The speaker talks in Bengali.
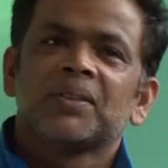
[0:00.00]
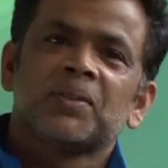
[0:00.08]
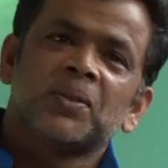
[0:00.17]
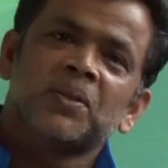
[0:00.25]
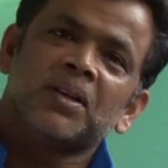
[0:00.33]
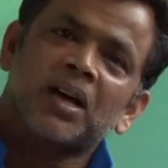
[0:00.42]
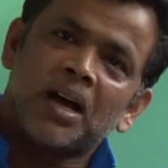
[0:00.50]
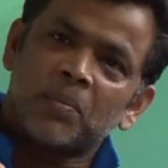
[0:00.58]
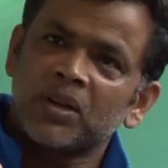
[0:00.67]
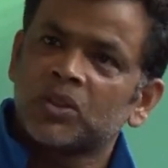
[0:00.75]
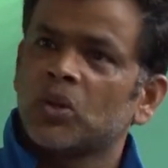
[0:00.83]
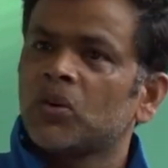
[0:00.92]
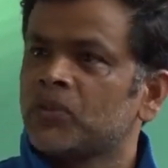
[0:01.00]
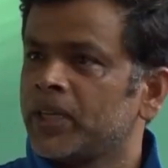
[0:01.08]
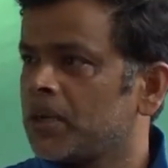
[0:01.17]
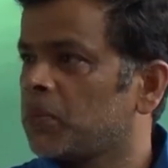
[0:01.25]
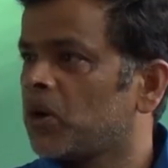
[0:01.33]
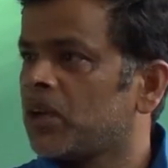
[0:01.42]
তো আমার তরফ
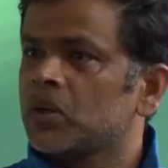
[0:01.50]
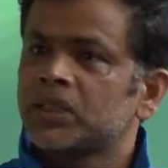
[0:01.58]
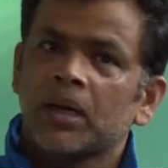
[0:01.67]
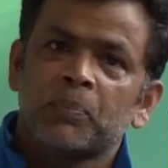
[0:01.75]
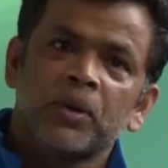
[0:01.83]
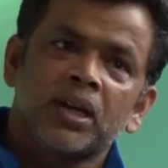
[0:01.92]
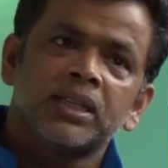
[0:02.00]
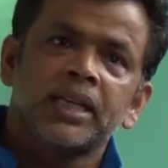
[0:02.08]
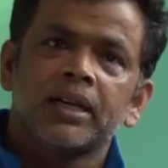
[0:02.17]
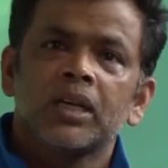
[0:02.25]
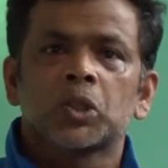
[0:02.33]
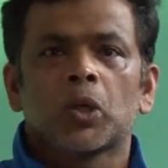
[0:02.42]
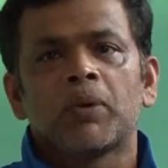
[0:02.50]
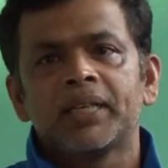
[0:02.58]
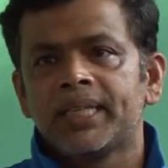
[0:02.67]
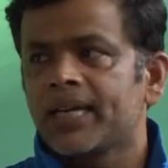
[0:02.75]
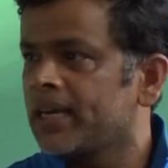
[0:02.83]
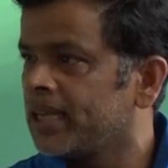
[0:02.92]
থেকে বলা হচ্ছে আপনারা দেখলে সবাই
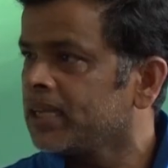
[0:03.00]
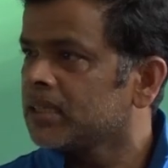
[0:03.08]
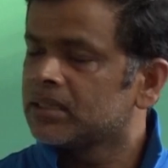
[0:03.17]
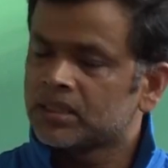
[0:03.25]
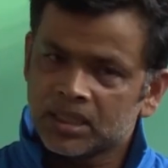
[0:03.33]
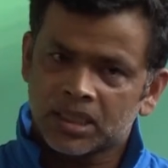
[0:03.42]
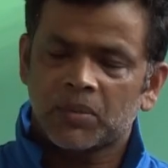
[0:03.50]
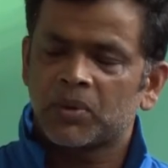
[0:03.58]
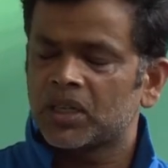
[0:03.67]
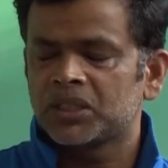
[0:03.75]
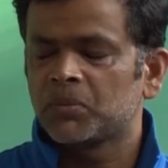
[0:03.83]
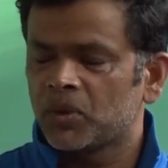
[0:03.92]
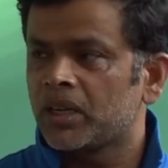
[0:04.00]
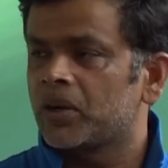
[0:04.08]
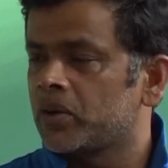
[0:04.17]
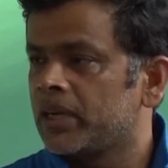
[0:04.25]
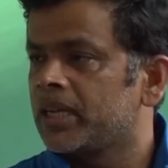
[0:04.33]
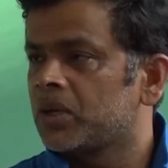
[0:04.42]
দেখলে জিনিসটা আমার কাছে মনে
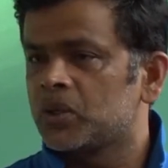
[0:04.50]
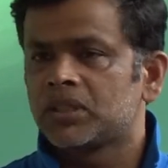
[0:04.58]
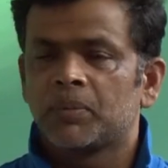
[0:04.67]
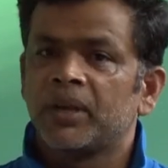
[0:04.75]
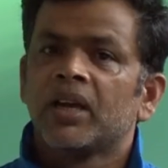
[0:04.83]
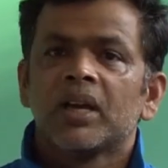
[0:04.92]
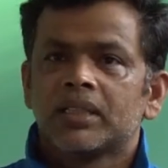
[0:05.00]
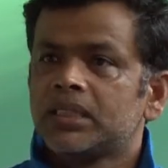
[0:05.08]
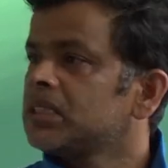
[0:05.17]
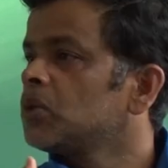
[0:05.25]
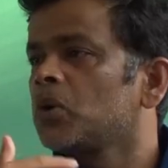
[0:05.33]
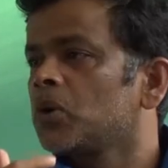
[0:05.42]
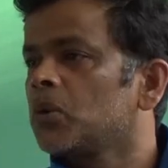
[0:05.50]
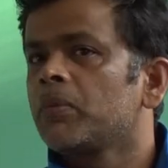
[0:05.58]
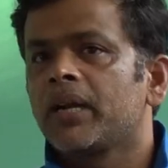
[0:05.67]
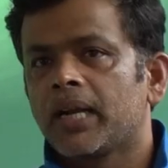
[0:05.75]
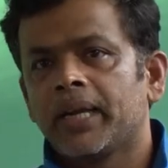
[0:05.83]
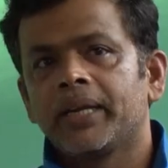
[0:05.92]
আরও ক্লিয়ার হয়ে যাবে জিনিসটা ওরকম
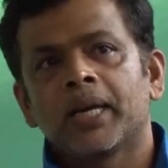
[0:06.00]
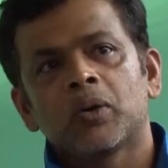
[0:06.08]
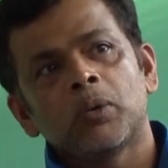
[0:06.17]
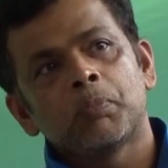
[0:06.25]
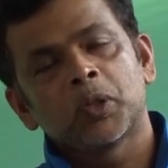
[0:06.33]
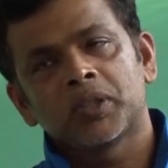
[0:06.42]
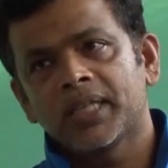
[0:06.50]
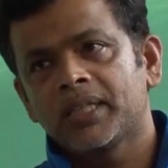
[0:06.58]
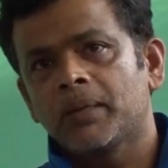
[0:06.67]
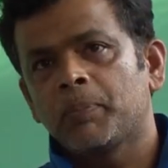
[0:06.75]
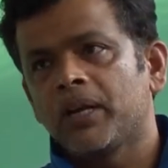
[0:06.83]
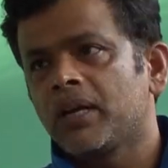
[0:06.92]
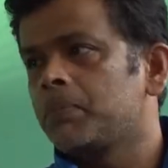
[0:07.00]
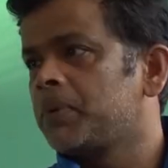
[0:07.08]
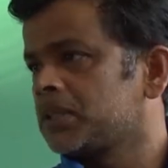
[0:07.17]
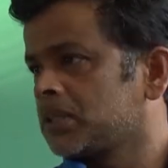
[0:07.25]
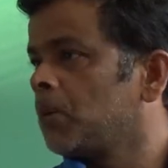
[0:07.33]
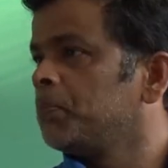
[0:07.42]
আর নাই এখন প্রত্যেকটা প্লেয়ার
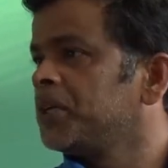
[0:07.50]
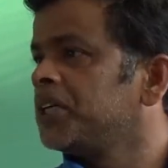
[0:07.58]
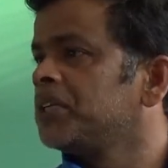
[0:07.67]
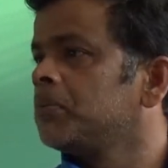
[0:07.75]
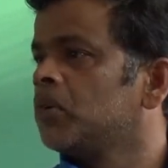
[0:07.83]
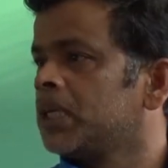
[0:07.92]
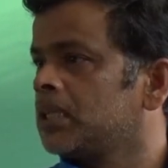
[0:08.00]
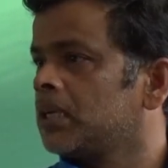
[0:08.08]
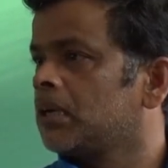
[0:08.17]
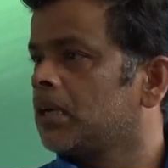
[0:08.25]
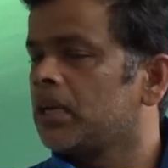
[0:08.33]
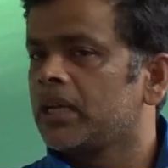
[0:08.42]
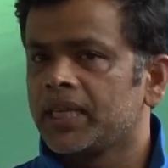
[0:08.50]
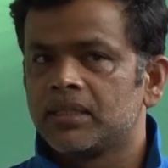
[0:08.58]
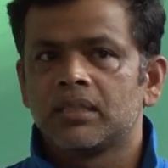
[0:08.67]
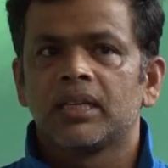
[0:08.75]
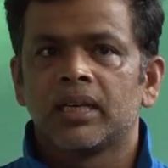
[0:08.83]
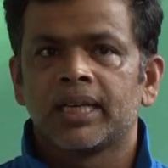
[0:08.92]
বেশ কম্পিটিটিভ ওয়েতে
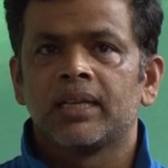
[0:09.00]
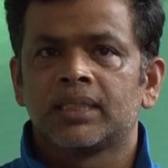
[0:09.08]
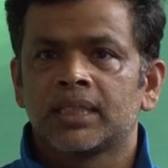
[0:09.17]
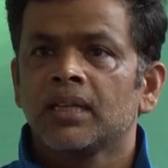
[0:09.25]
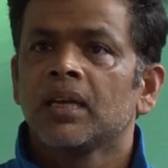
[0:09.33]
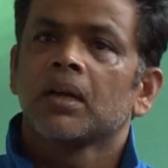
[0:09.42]
এনসিএল খেলছে